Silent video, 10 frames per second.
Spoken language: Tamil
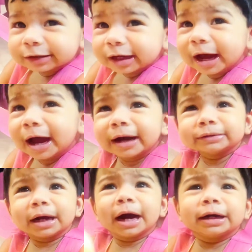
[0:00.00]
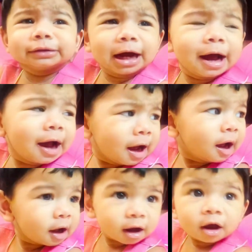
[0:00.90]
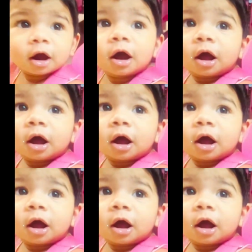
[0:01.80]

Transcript: இந்த வீடியோ உங்களுக்கு பிடிச்சிருக்குன்னு நினைக்கிறேன் பிடிச்சிருந்தா நம்ம